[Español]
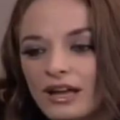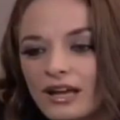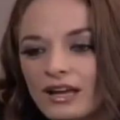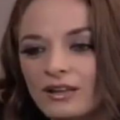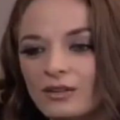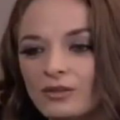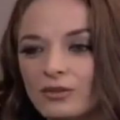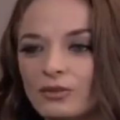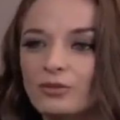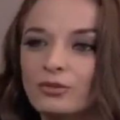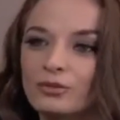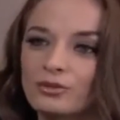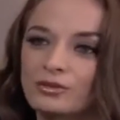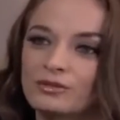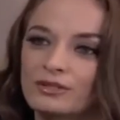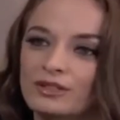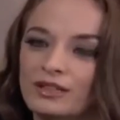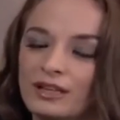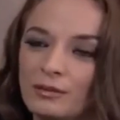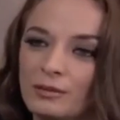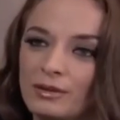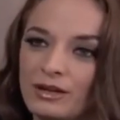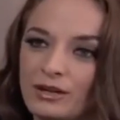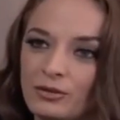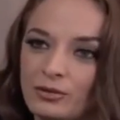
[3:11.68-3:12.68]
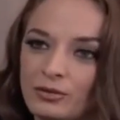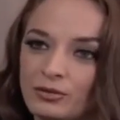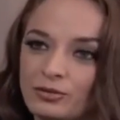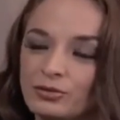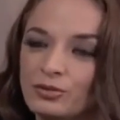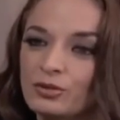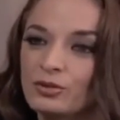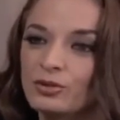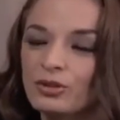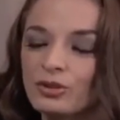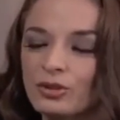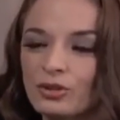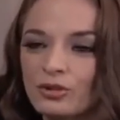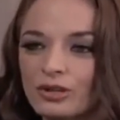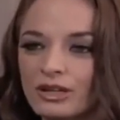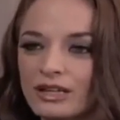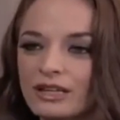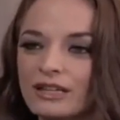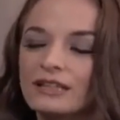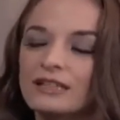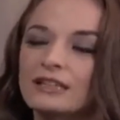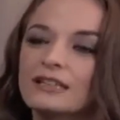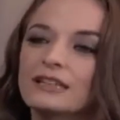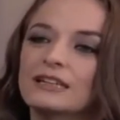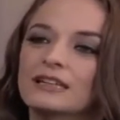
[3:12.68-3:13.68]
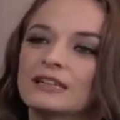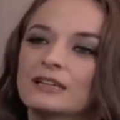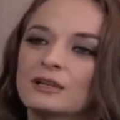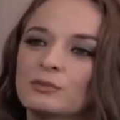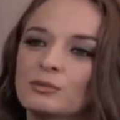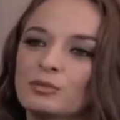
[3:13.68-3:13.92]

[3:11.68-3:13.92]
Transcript: lado el balón. Yo creo que